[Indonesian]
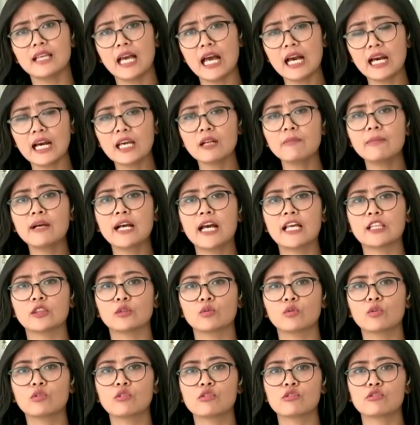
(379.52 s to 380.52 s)
akan
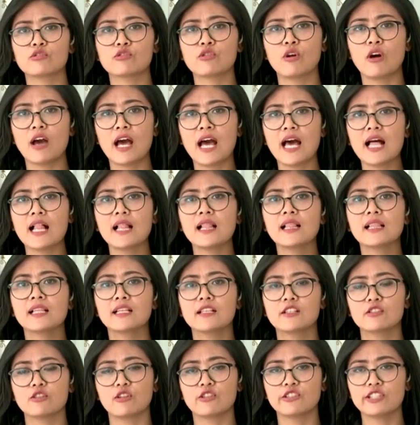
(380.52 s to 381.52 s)
mengatur soal
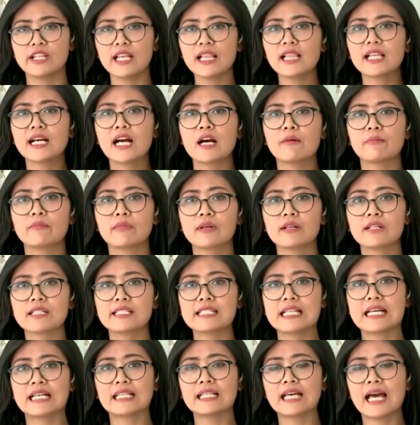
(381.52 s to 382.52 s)
social
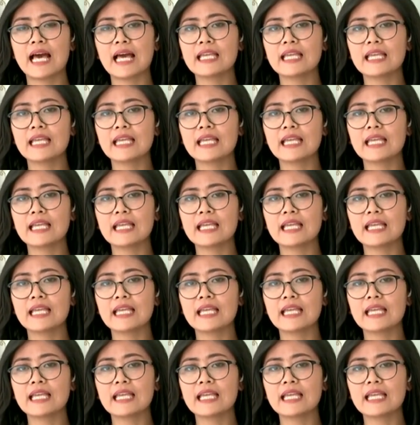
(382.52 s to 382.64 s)
commerce yang